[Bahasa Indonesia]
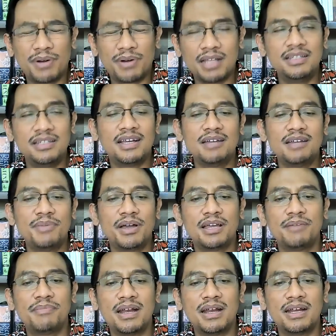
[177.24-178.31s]
Perhatikan
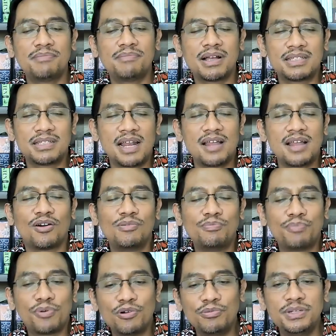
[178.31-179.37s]
bagaimana masalah
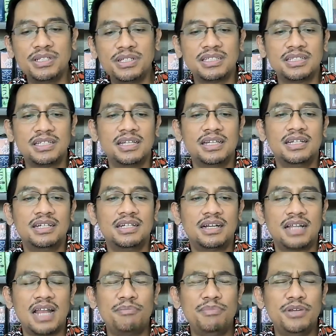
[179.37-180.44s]
kompromis
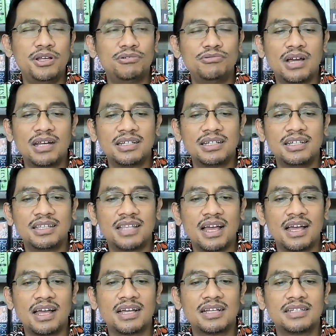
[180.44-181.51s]
dalam lingkungan
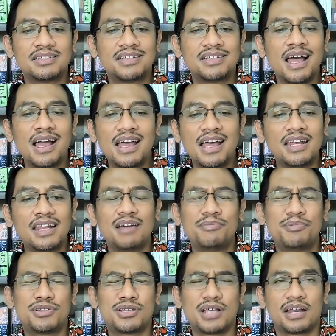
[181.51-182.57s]
kita
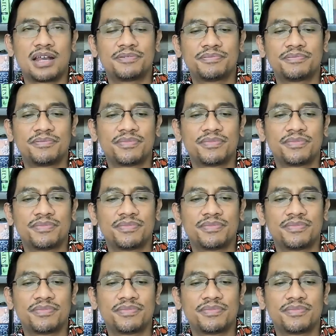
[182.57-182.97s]
sangatlah besar.